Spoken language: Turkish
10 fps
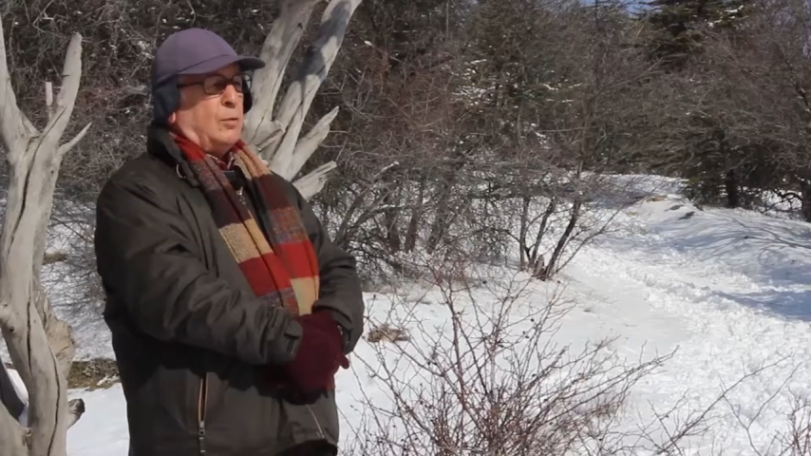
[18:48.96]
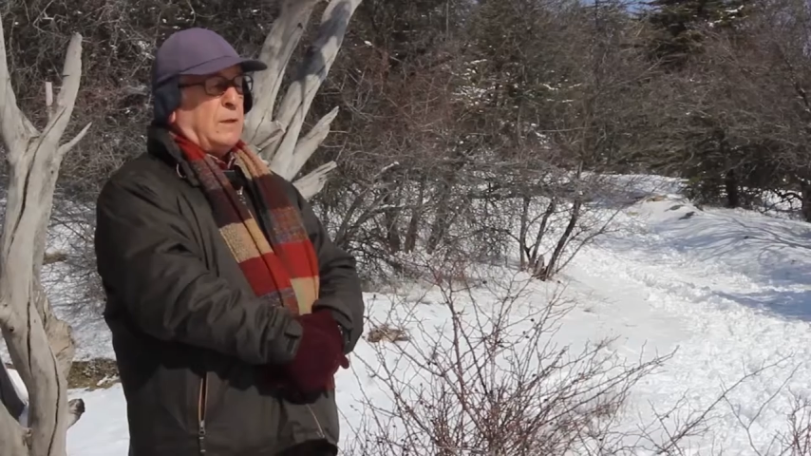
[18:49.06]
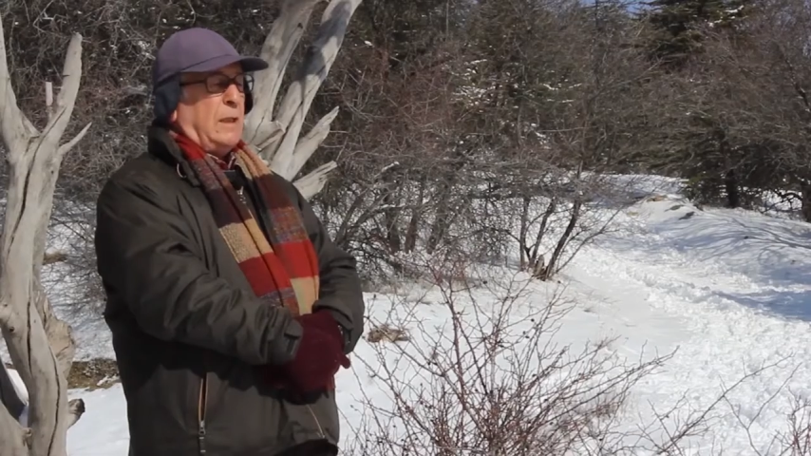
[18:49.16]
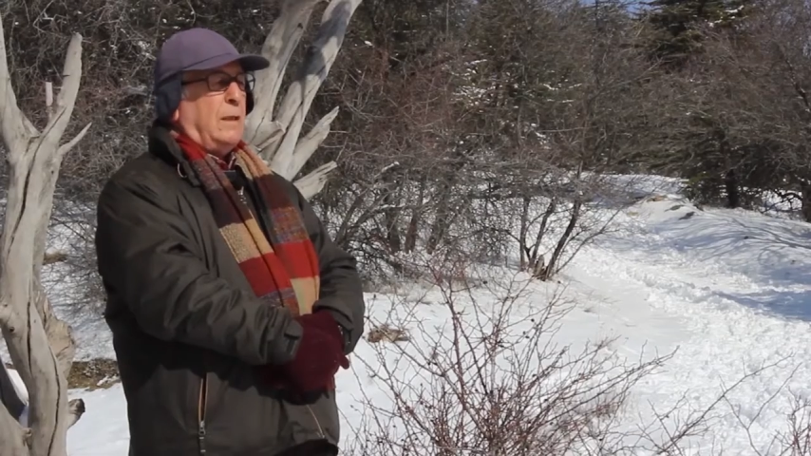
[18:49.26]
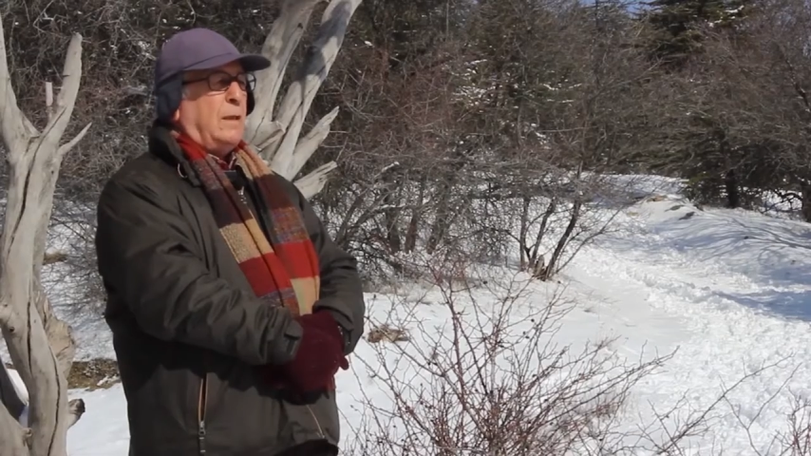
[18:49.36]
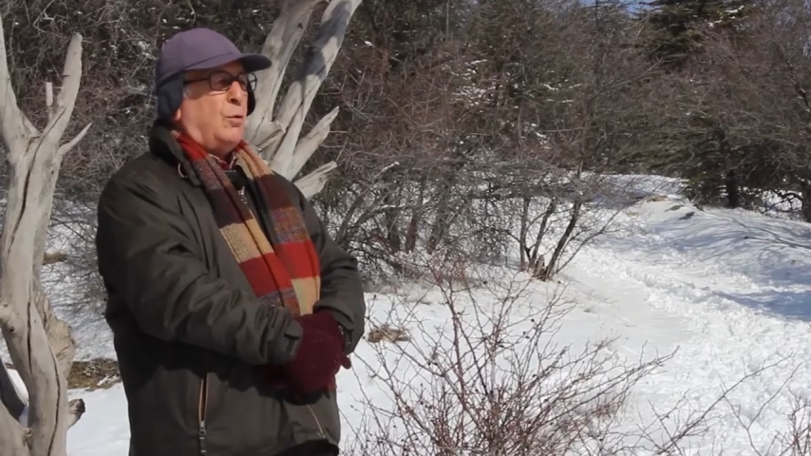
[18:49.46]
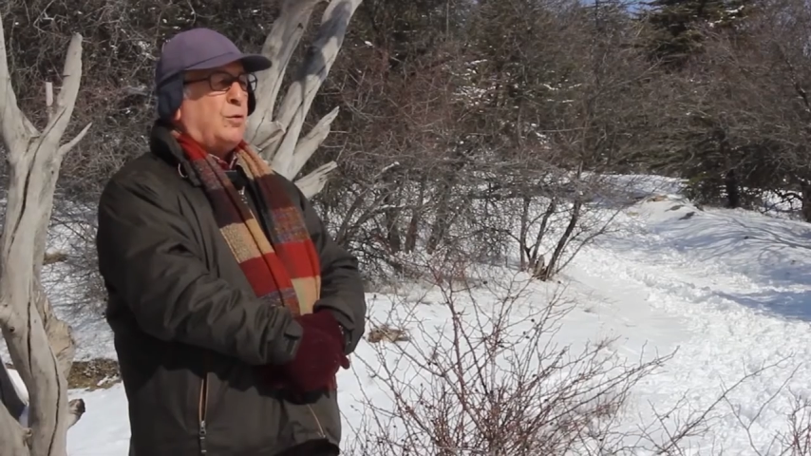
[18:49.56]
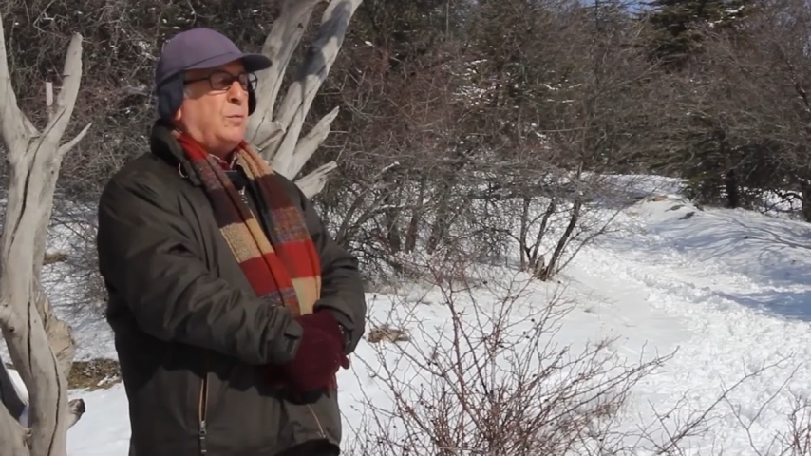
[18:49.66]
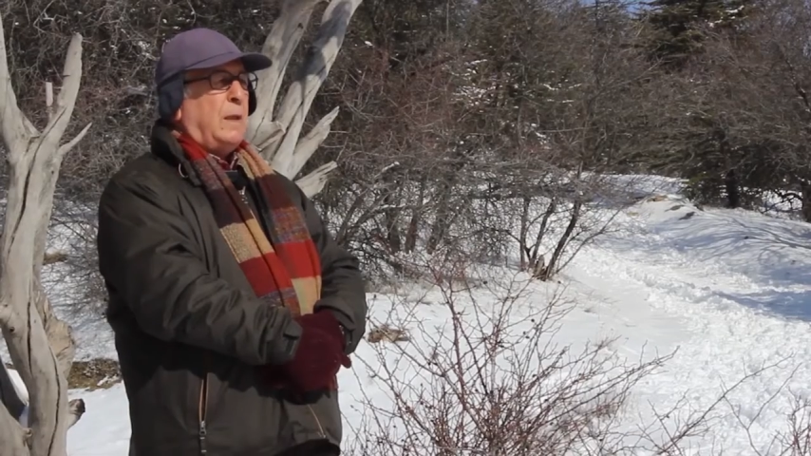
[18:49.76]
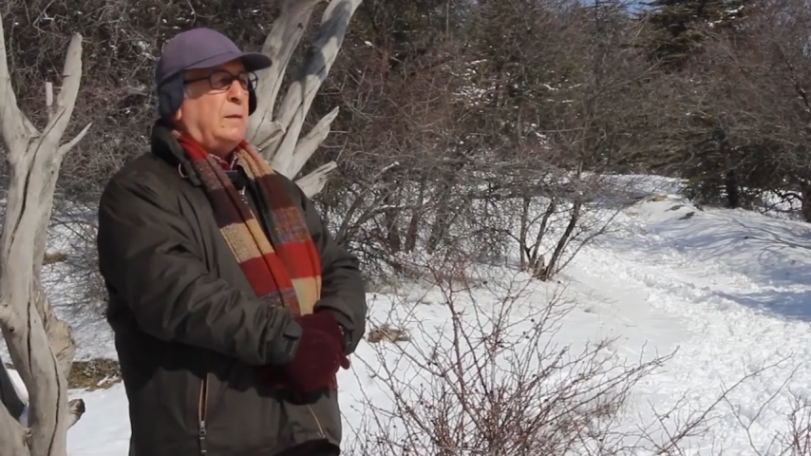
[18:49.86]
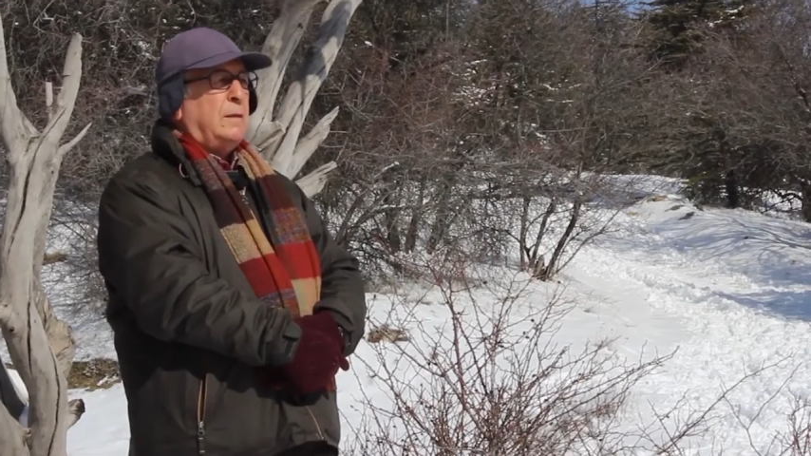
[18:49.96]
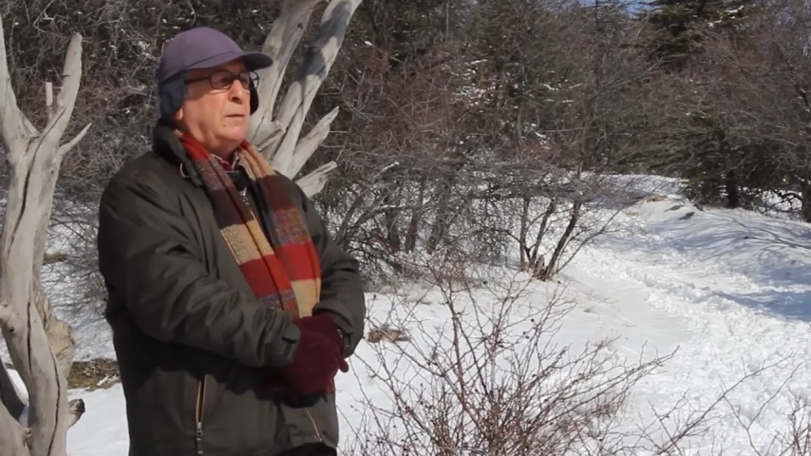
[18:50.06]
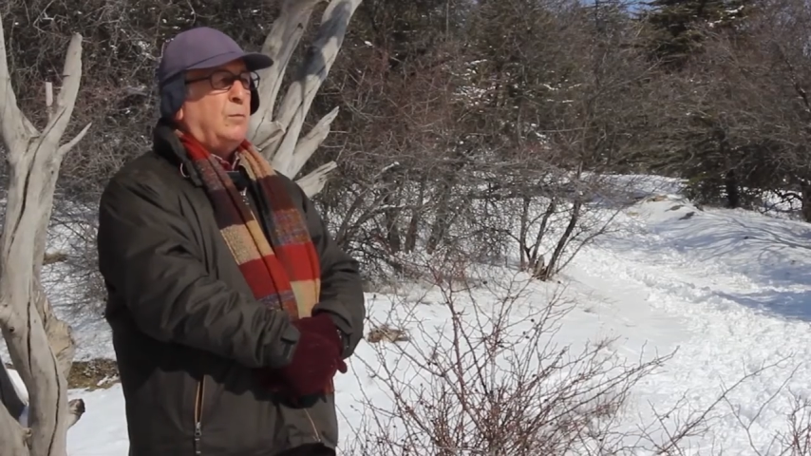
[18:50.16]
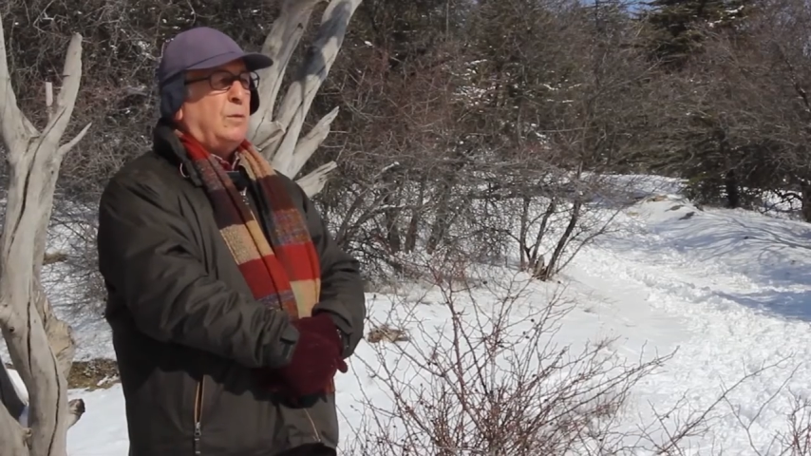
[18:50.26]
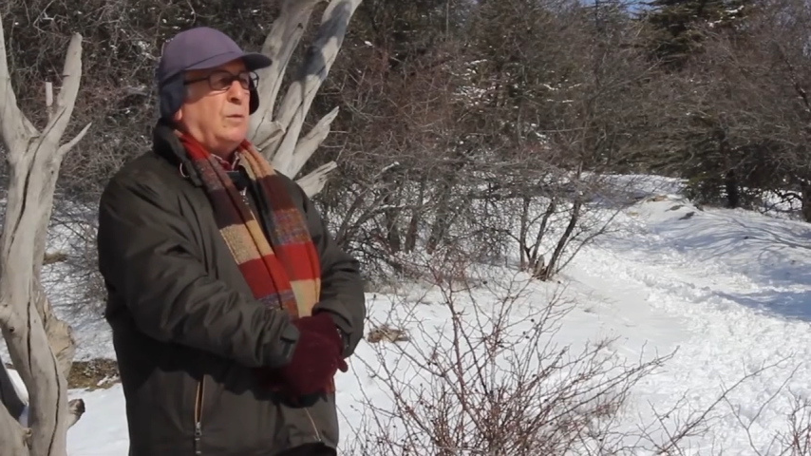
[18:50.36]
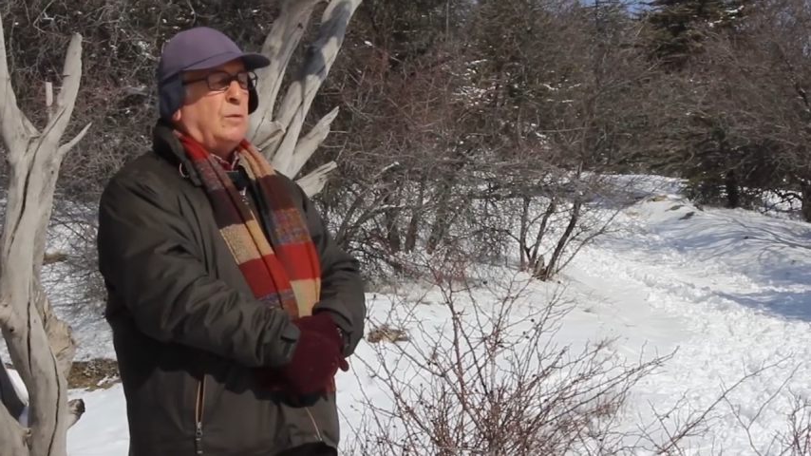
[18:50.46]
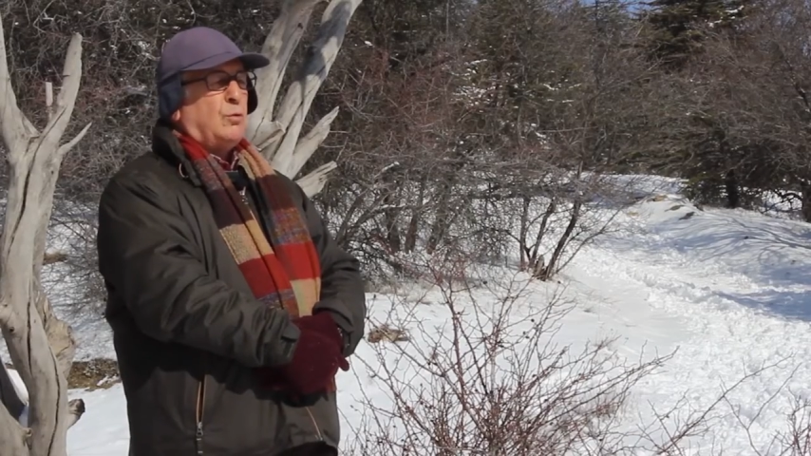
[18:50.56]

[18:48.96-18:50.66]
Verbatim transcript: özellikle Osmanlı'nın